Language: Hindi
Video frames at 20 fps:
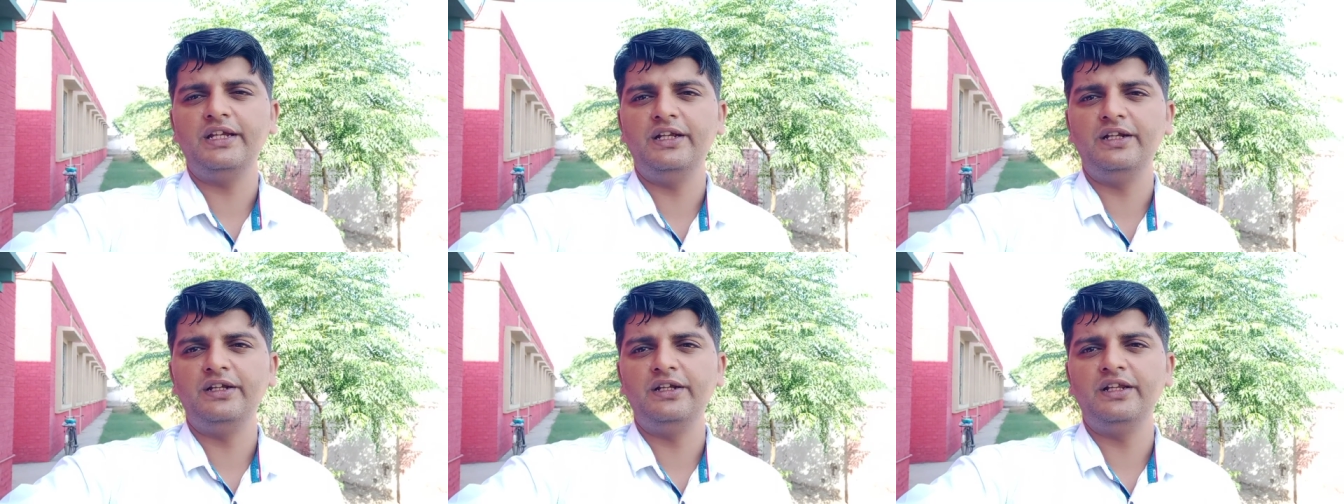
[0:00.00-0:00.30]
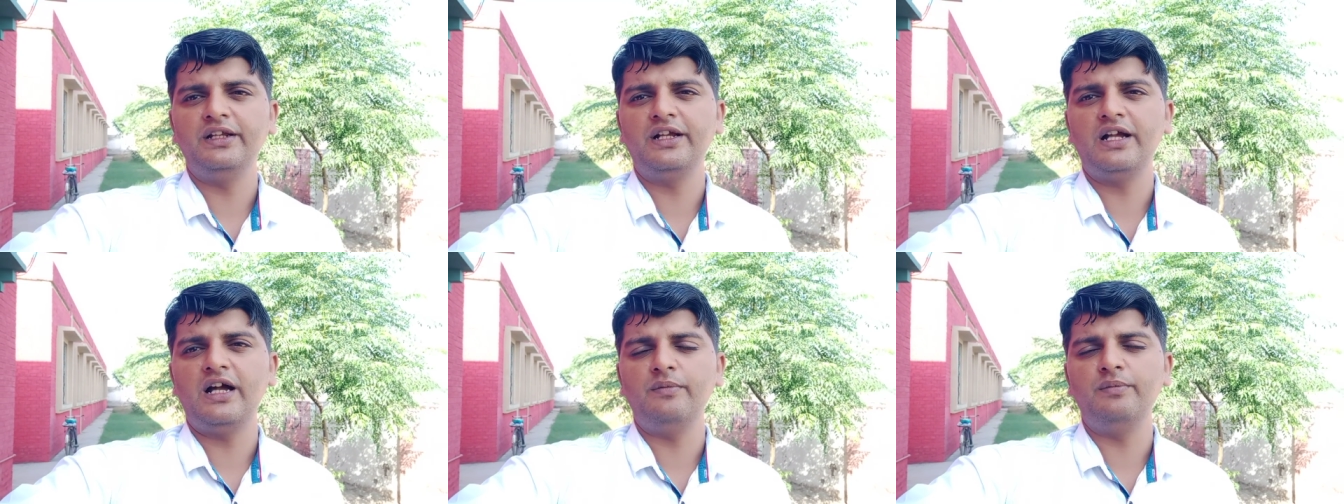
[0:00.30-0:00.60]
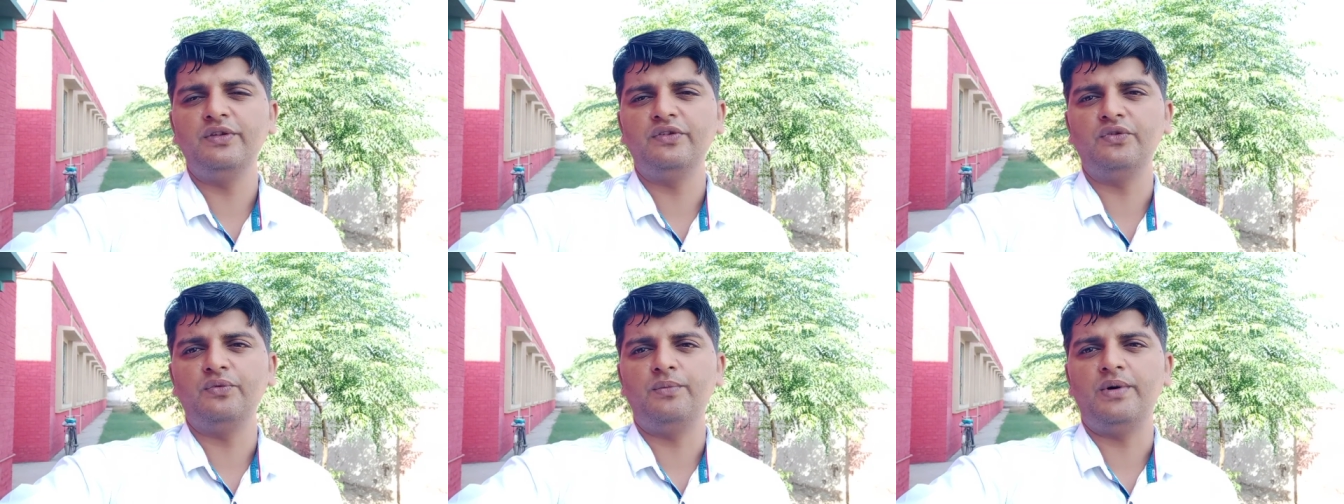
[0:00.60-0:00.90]
इंटर का
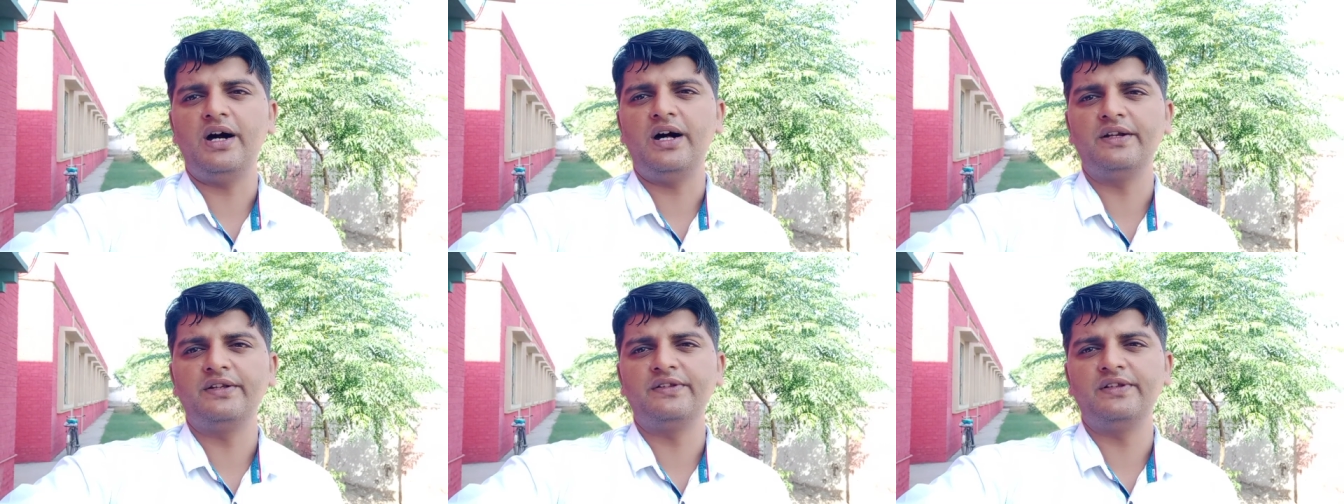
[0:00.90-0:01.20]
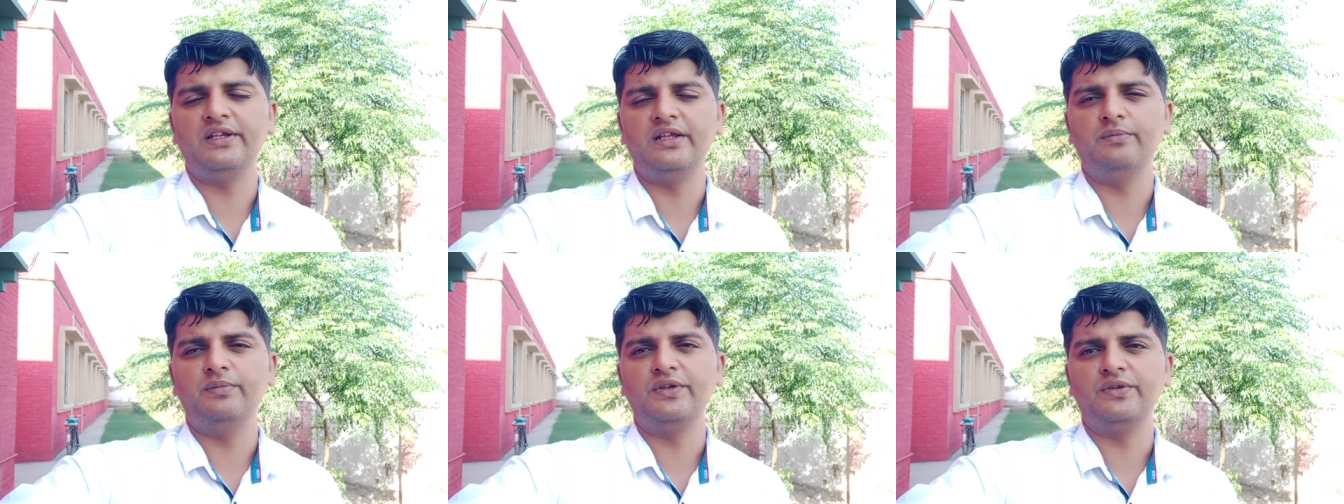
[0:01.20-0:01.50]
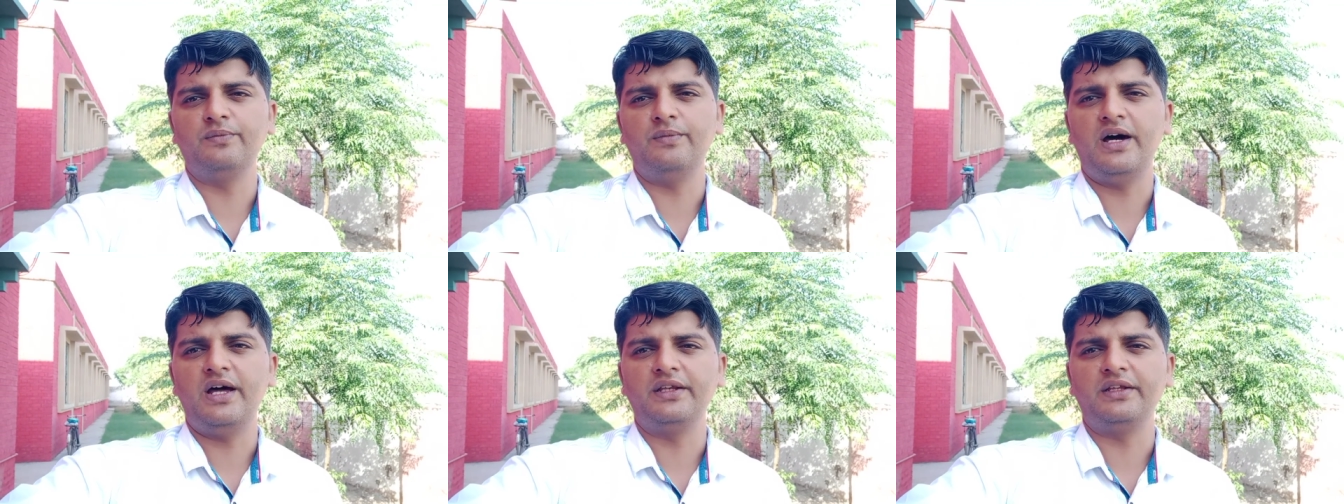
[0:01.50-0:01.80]
भी स्मार्ट
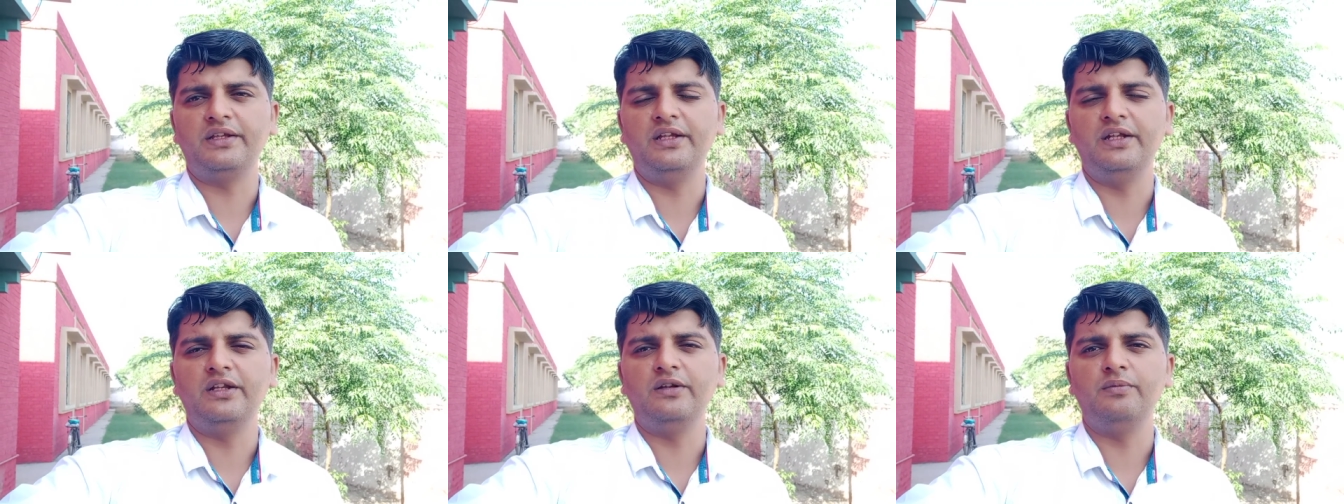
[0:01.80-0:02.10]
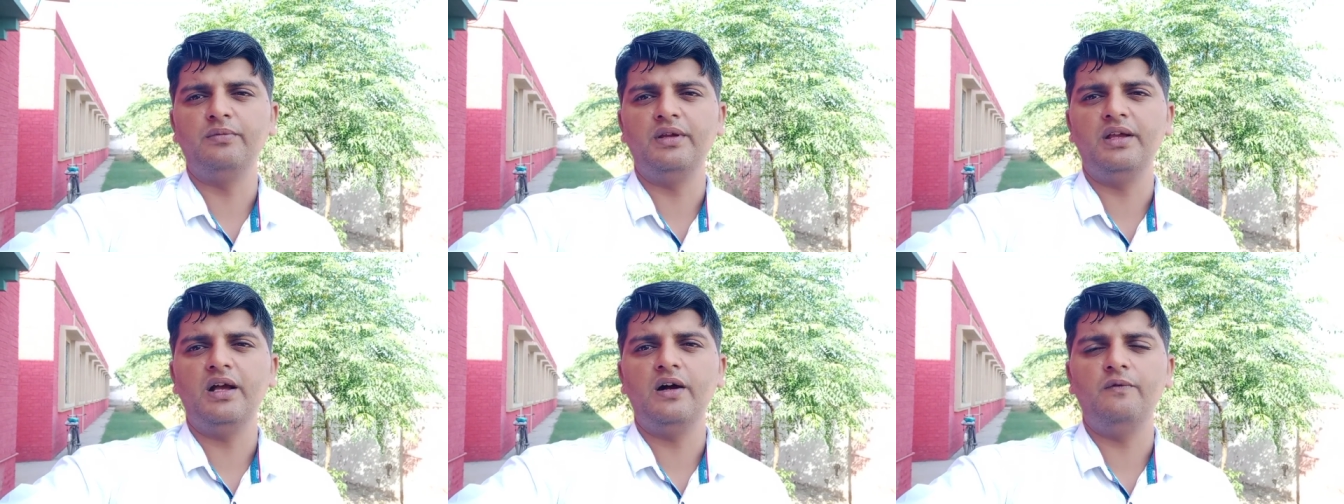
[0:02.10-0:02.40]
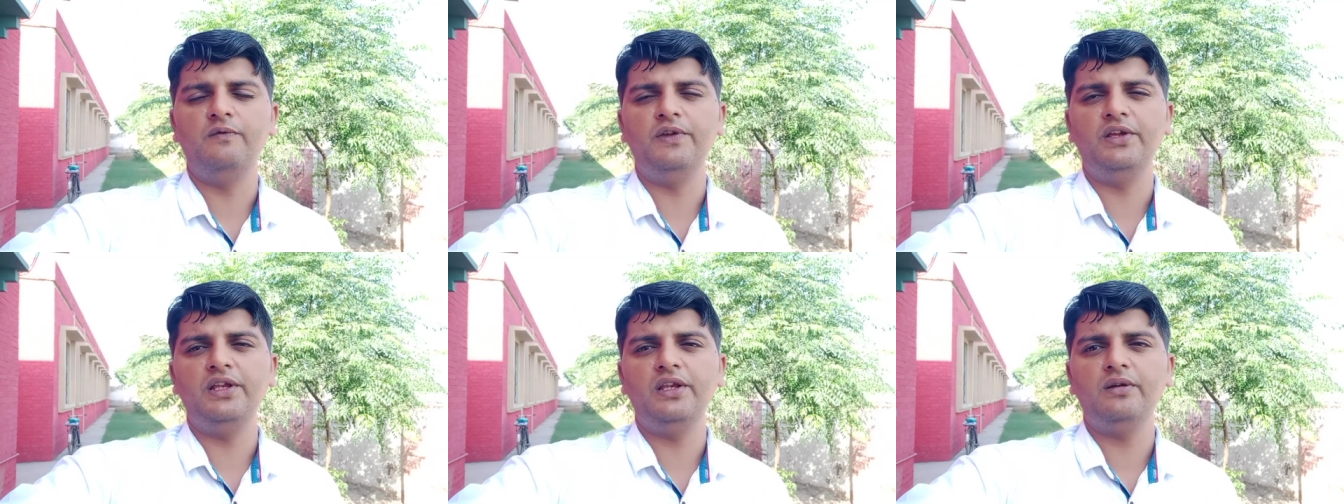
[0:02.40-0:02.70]
सलेबस मार्केट में
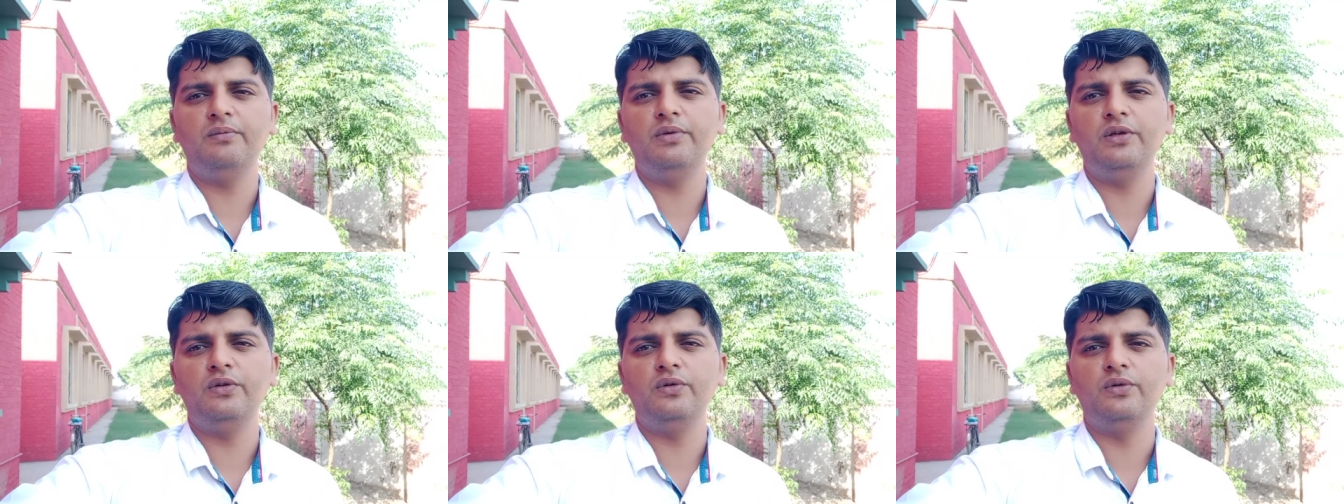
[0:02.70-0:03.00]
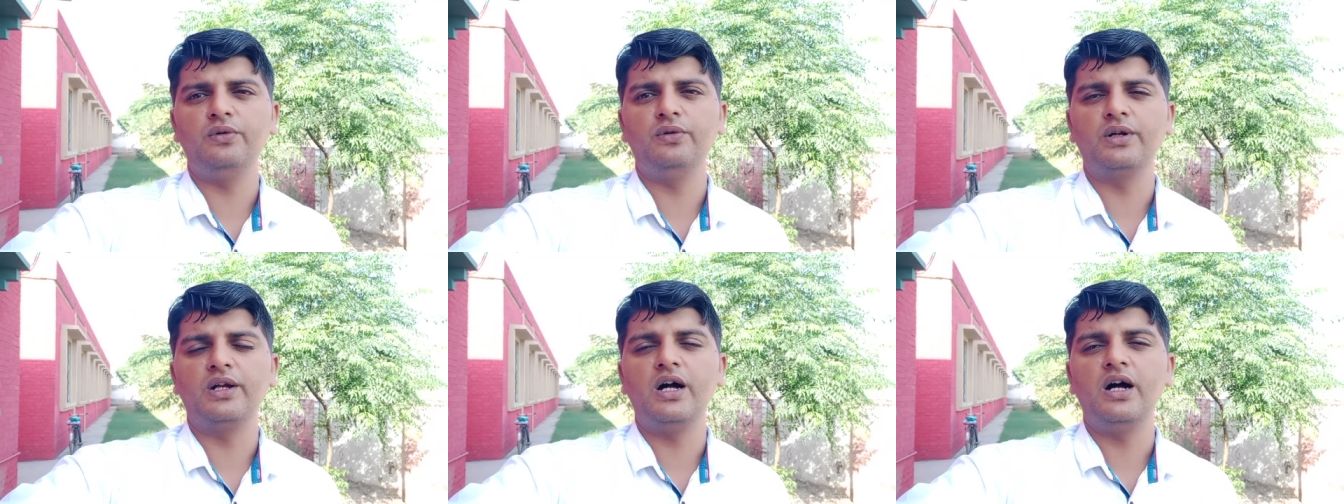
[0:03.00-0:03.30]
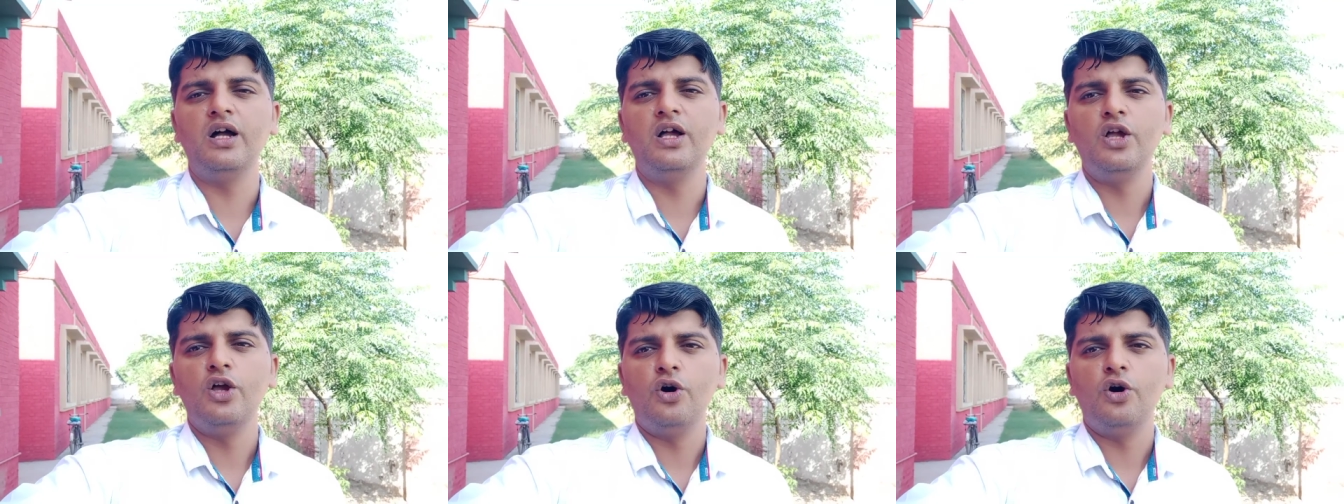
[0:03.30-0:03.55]
अवेलेबल होगा